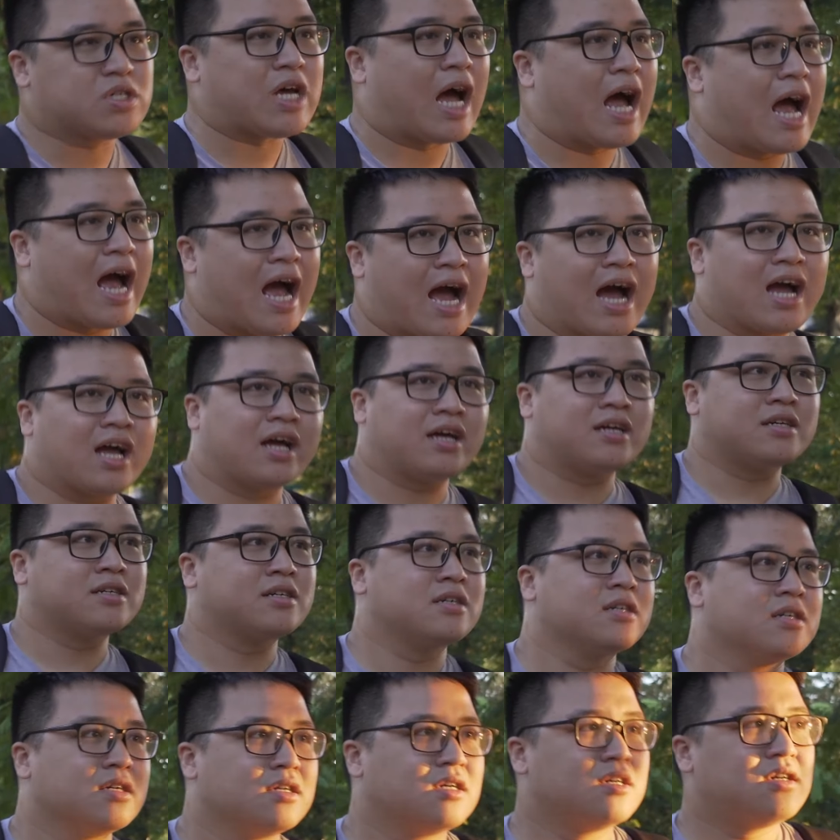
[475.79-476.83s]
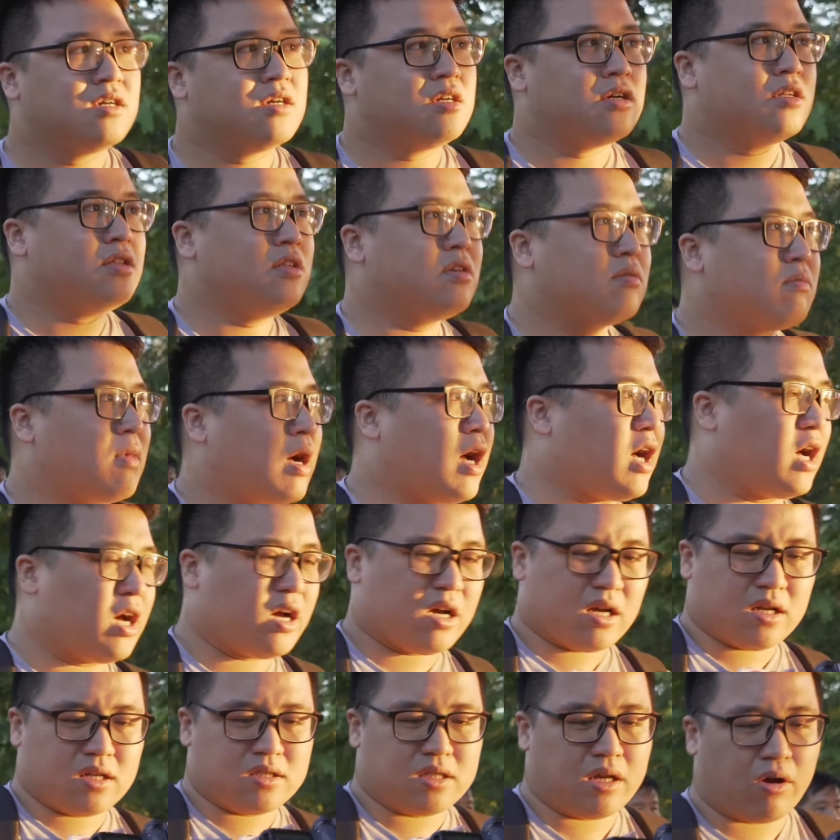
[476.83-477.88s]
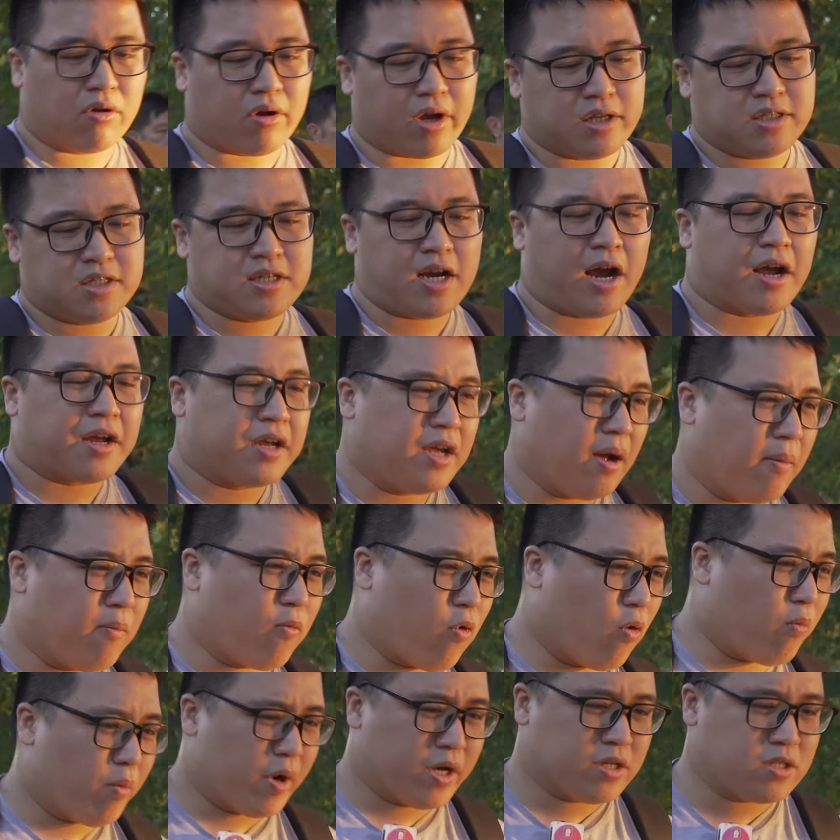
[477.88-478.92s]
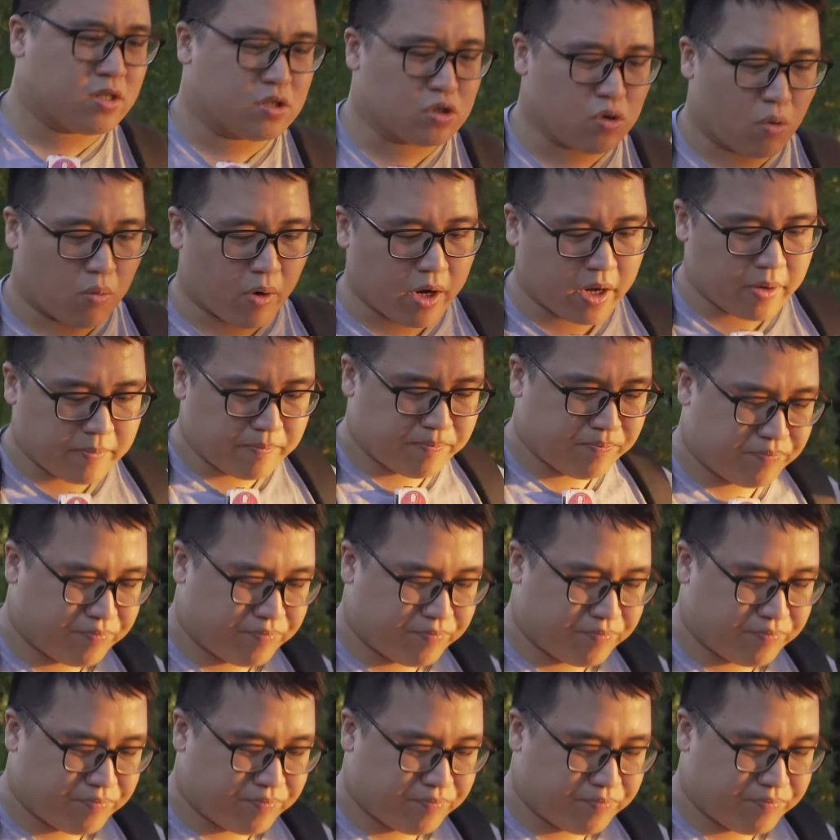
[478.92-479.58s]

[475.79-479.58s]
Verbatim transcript: già. Nhưng mà theo cái trải nghiệm của mình sử dụng ấy,